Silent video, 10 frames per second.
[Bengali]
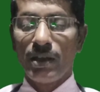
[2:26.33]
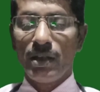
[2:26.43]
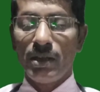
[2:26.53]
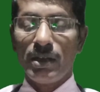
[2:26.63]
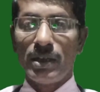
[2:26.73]

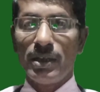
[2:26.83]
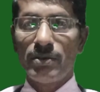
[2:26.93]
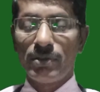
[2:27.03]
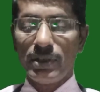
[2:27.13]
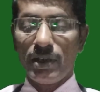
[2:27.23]
নাম্বার
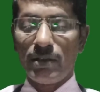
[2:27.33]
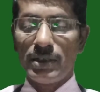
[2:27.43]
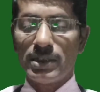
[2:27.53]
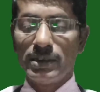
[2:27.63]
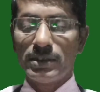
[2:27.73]
এইটে রয়েছে
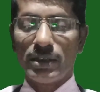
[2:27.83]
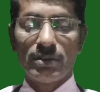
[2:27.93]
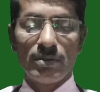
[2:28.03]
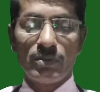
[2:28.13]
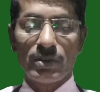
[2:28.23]
কাজে
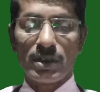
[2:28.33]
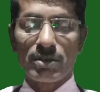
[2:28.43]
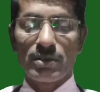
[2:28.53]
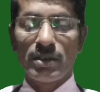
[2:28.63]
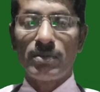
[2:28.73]
বাধা
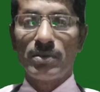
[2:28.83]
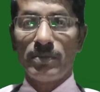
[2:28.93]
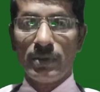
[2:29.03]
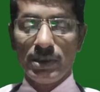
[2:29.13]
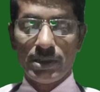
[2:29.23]
পেলে রাগ
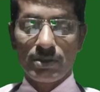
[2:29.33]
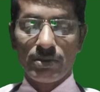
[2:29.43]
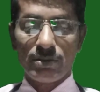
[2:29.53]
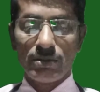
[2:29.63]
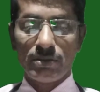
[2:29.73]
বাড়ে
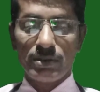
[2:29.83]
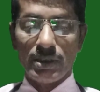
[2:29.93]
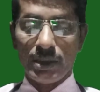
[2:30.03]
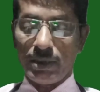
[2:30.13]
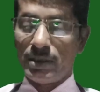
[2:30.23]
নাক্স
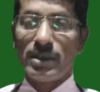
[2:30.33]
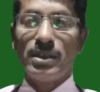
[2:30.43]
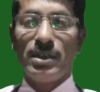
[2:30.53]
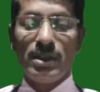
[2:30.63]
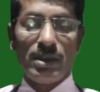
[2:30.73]
ভোম
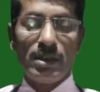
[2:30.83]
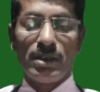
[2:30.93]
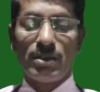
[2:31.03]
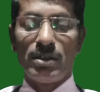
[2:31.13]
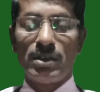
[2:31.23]
যে
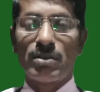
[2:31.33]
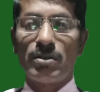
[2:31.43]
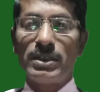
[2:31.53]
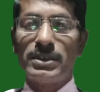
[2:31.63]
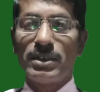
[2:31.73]
কোনো কাজে
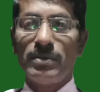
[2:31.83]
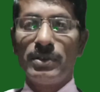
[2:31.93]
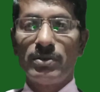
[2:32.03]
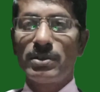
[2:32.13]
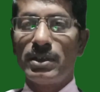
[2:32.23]
যদি
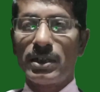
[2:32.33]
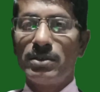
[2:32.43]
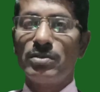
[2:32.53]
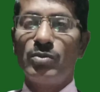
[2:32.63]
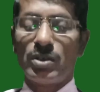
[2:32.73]
বাধা
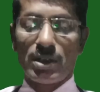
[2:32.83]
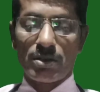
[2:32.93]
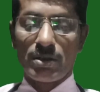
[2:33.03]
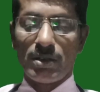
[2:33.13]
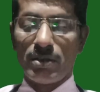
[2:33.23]
পায়
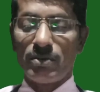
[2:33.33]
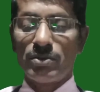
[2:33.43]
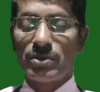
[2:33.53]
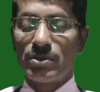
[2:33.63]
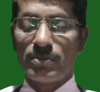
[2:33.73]
তাহলে
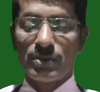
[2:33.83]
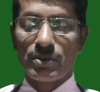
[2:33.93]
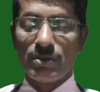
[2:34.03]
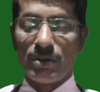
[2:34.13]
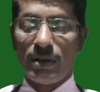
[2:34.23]
কিন্তু
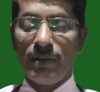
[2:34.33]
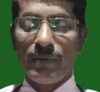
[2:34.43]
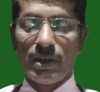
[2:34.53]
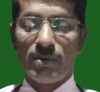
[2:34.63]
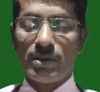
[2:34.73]
রেগে
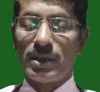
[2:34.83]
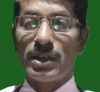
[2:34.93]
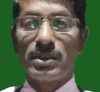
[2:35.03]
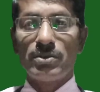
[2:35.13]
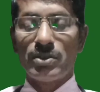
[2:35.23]
যায় এই
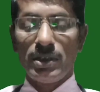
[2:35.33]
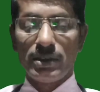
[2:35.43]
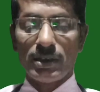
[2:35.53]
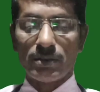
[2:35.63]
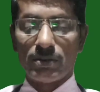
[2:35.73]
নাক্স ভোমের
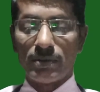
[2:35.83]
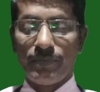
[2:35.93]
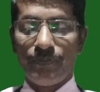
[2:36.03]
রোগীরা